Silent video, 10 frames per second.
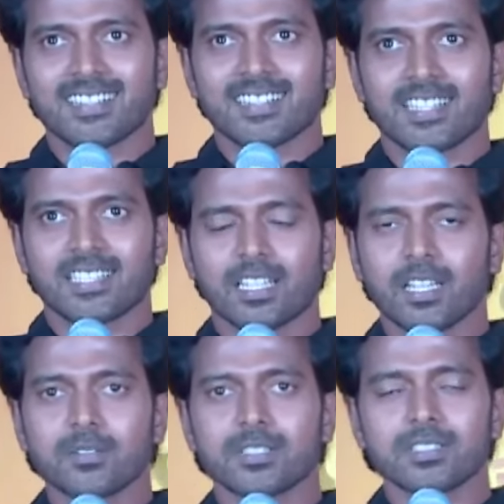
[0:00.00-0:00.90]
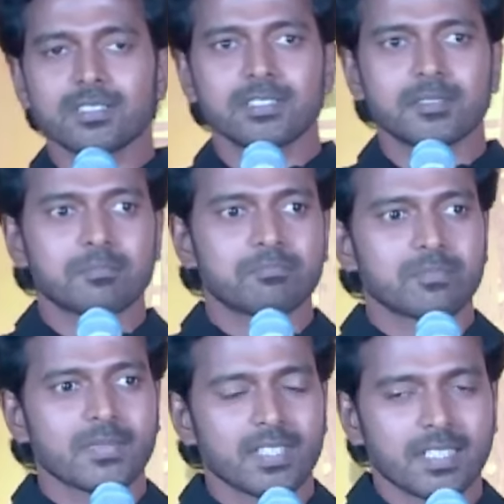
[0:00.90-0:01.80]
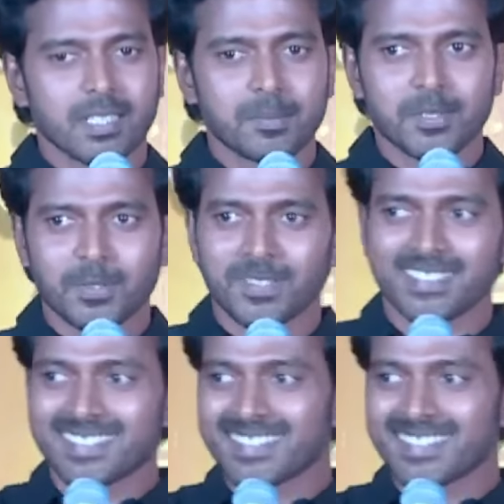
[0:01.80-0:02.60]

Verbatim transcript: அதெல்லாம் வந்து எப்படி சொல்கிறது